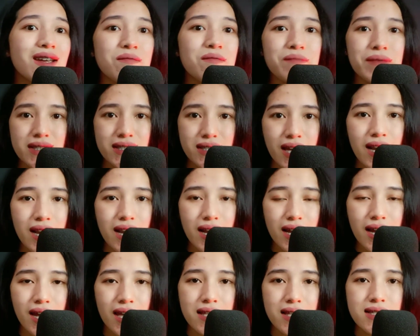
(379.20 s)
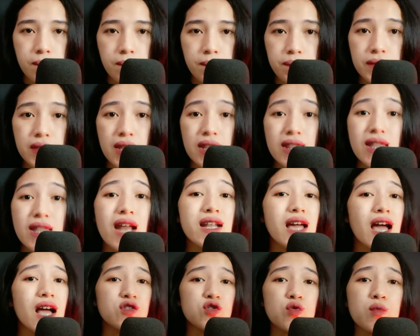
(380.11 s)
penjara guys. Dan
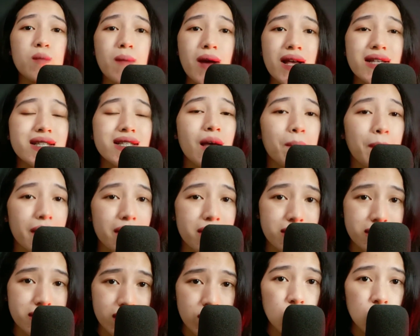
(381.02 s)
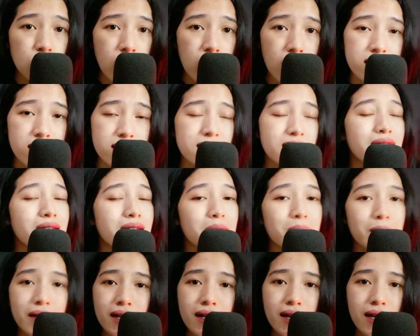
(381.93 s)
gak cuma sampai di situ guys, ngeri
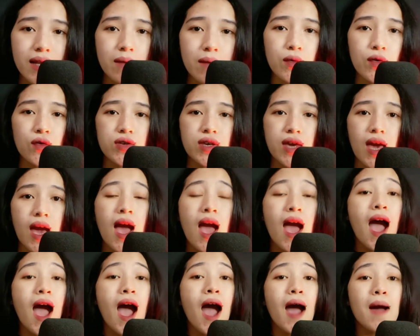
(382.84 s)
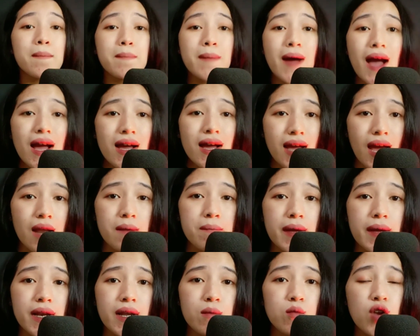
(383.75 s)
bener deh pokoknya. Bahkan
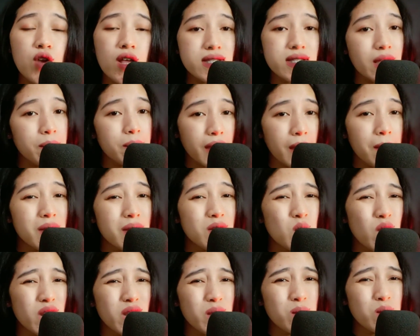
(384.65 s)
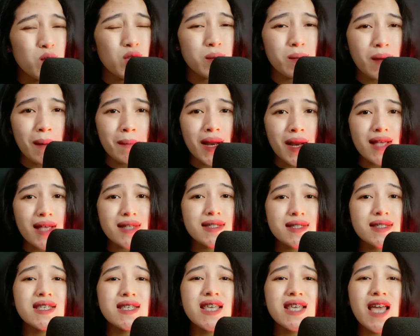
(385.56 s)
pada bulan September 2015,
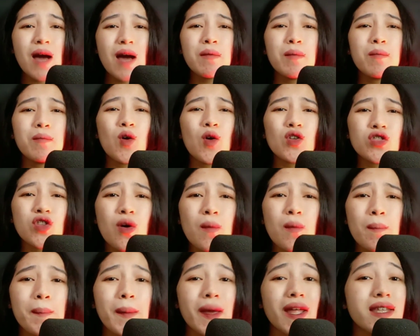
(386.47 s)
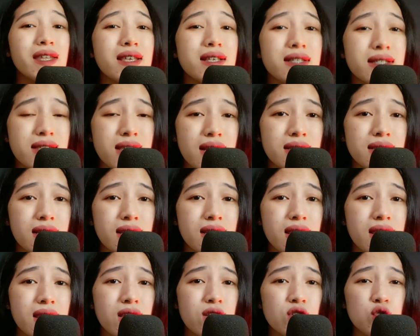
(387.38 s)
dia memotong penisnya
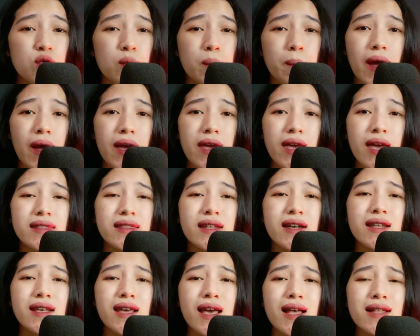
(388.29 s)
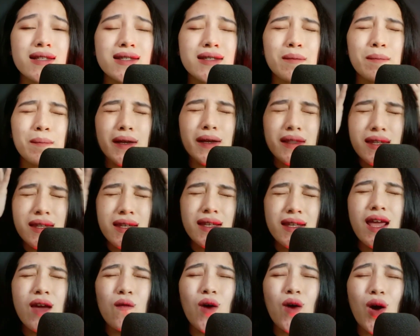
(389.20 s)
sendiri supaya terlihat seperti
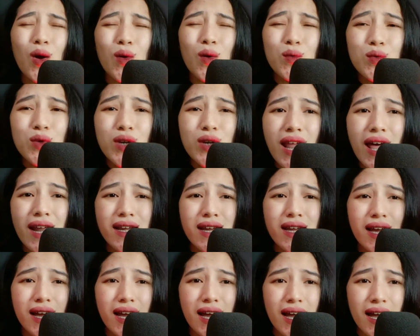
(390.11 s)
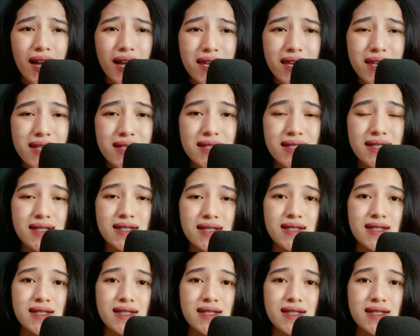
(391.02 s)
dewa ular guys